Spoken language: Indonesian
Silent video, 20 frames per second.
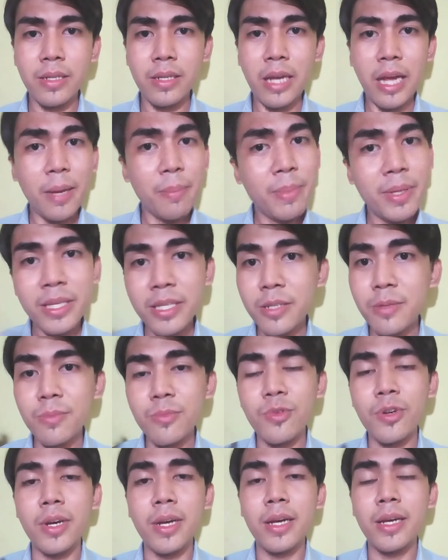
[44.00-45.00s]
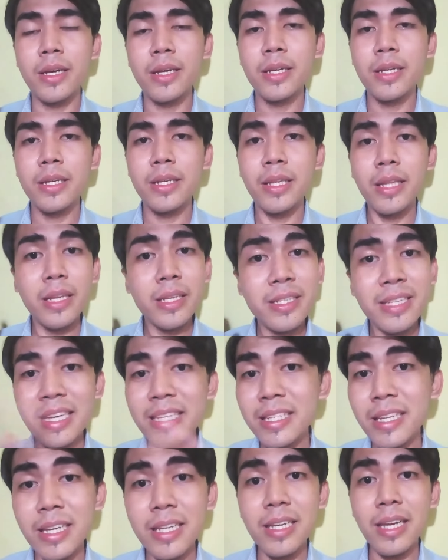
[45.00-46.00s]
habis semua jadi
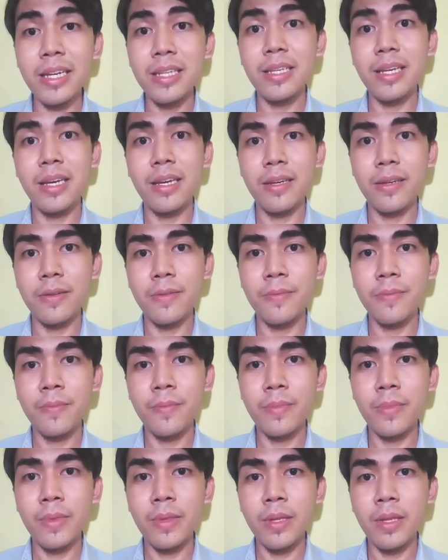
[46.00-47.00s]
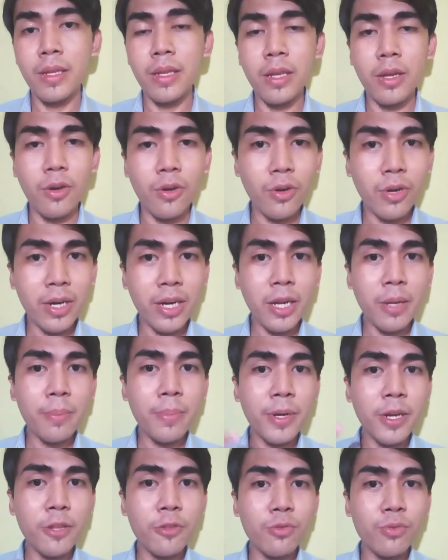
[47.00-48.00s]
sia-sia saja orang yang
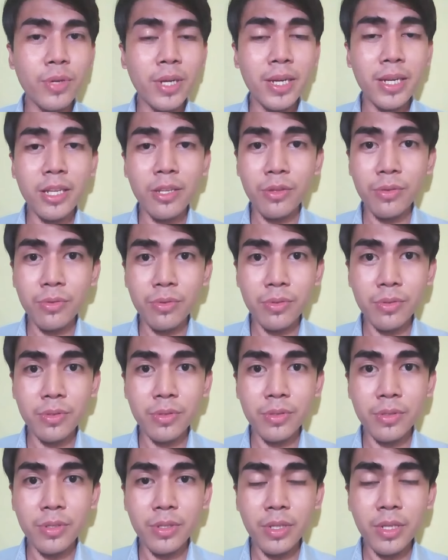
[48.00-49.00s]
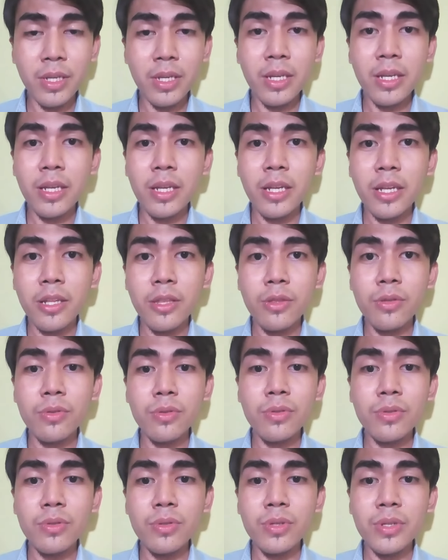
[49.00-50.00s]
perhitungan itu
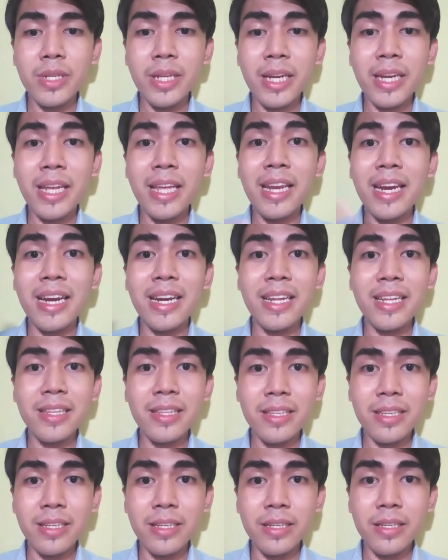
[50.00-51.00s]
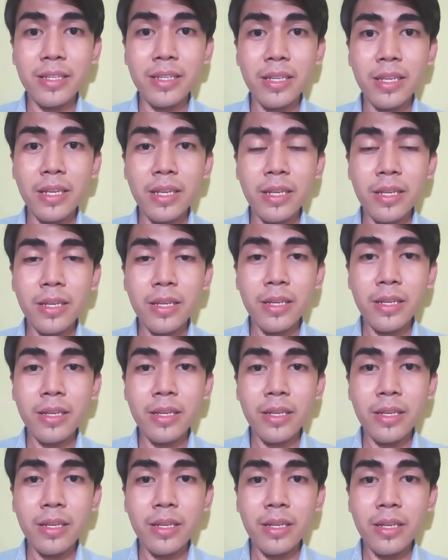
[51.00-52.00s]
itu di akhirat nanti
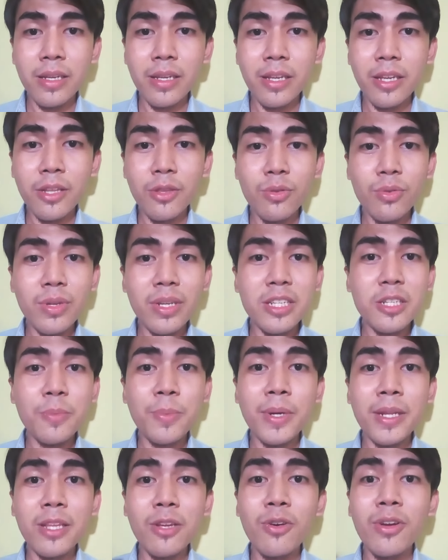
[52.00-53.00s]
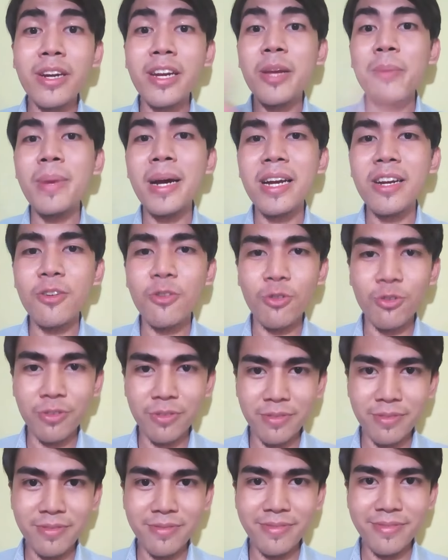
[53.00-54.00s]
itu dia seperti orang yang bangkrut